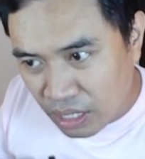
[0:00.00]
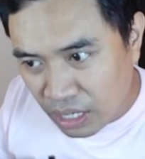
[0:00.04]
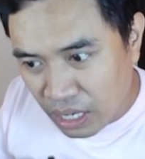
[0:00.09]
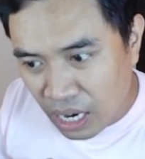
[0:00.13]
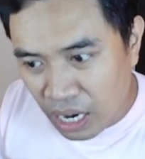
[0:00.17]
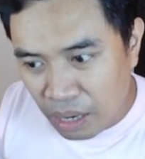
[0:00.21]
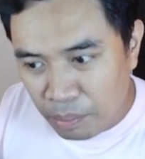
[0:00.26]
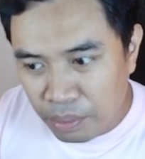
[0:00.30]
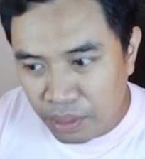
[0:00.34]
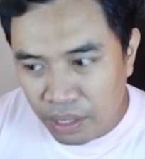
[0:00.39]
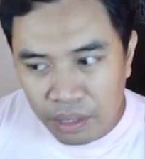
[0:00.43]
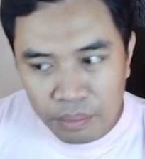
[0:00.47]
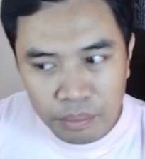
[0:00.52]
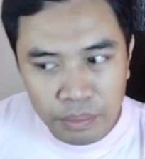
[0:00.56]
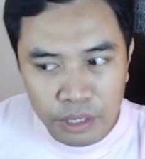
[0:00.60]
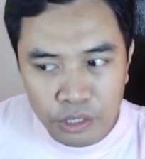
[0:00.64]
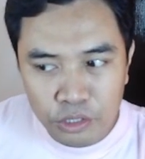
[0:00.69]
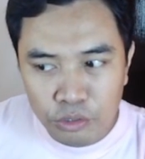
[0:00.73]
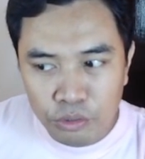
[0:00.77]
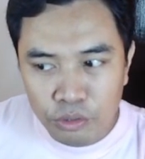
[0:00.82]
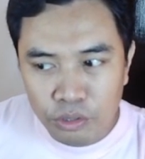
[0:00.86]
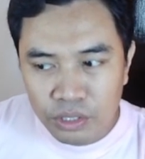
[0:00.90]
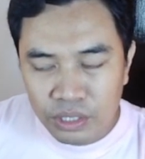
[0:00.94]
Grabe ah,
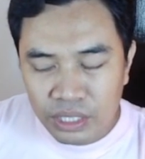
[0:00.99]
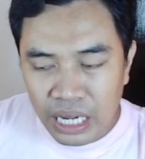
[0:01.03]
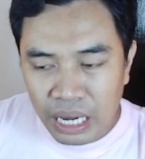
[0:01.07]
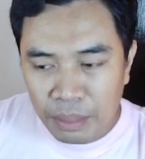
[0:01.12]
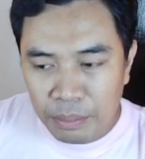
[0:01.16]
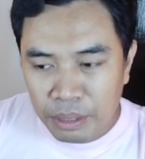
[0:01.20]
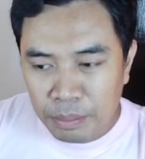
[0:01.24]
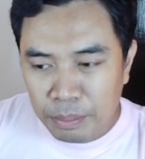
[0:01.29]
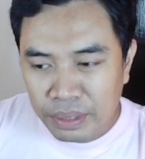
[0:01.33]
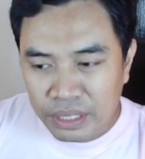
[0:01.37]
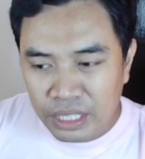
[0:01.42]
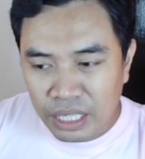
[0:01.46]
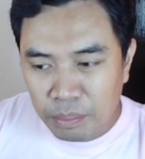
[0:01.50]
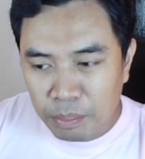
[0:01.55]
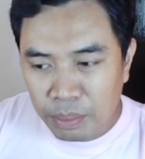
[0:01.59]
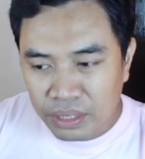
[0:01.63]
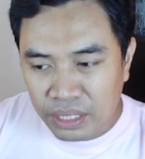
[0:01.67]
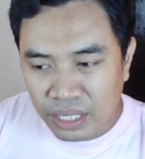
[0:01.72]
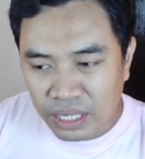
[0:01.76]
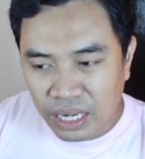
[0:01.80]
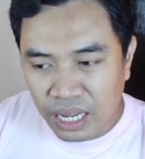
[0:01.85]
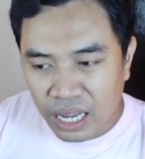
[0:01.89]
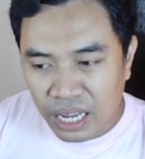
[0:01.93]
medyo ang daming
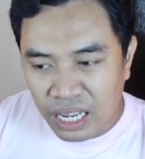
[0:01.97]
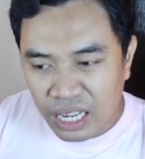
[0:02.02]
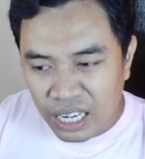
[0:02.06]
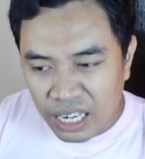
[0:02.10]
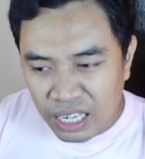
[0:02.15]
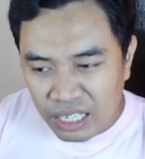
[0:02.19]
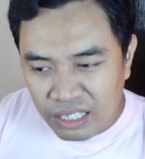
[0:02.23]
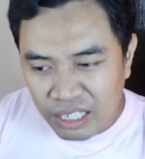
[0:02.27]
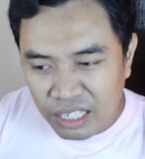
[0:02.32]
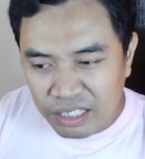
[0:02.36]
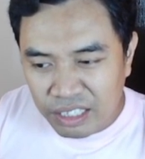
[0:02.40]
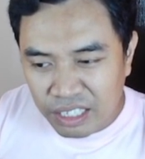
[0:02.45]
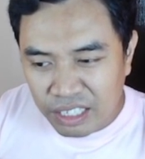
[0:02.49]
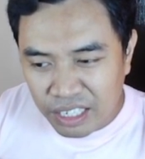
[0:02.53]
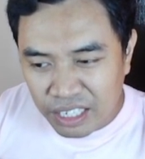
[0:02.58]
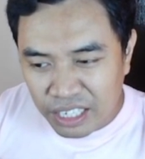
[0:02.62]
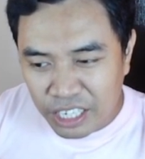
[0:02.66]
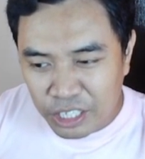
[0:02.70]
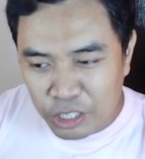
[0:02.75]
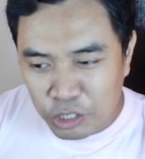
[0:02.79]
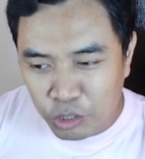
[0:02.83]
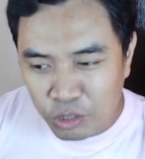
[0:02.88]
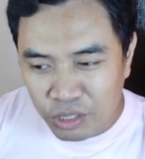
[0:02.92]
bitin-bitin ah.
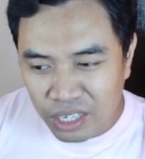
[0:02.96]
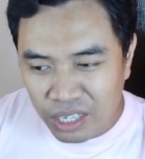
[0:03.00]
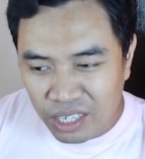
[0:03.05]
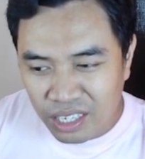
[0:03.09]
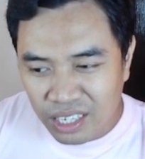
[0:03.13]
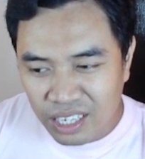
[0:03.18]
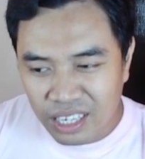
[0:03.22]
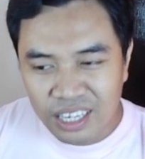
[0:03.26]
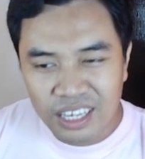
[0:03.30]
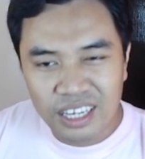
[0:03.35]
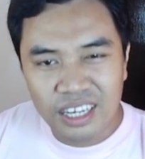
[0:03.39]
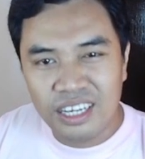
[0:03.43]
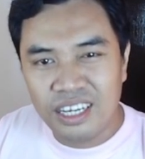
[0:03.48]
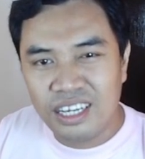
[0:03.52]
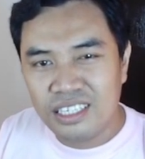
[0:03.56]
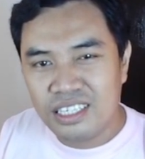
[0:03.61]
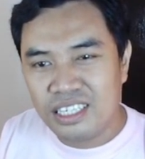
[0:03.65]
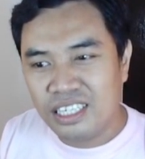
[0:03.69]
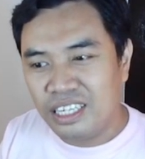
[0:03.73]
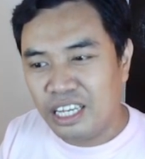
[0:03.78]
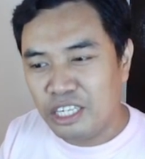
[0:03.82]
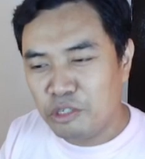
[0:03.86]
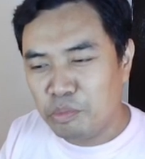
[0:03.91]
Dediretso ng uh,
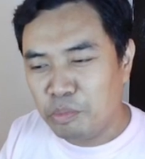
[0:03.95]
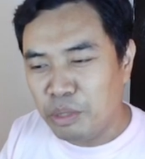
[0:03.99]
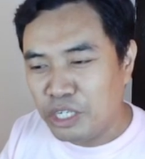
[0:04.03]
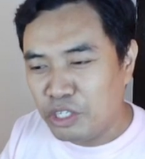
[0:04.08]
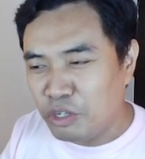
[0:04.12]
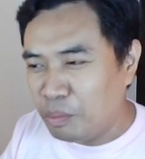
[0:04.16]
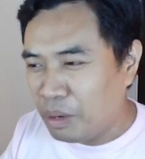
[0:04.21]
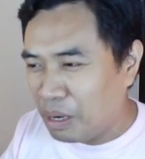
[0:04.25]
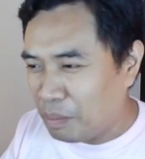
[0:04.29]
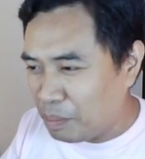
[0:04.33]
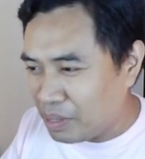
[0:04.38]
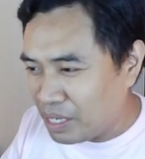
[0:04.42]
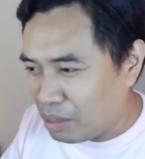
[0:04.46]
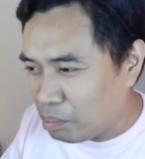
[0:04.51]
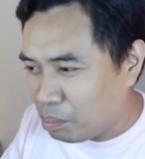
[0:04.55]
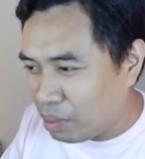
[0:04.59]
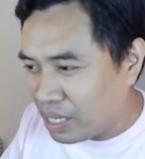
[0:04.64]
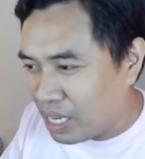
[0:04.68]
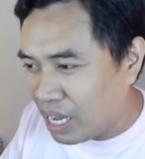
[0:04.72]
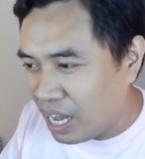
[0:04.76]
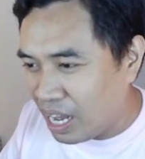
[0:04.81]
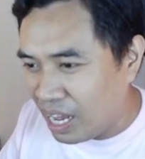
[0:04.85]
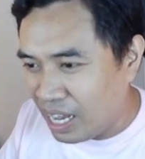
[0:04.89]
si takes B2 pag
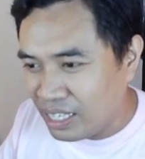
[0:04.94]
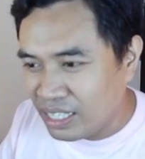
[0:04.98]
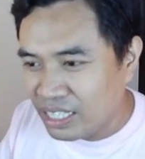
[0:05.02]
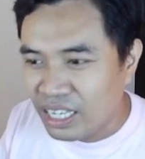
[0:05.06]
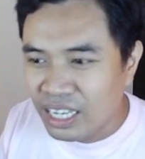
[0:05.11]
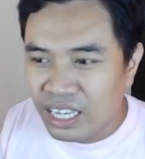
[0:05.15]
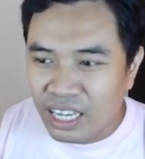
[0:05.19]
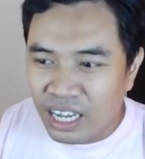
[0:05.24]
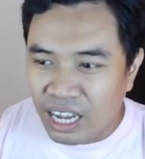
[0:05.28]
pinabayaan.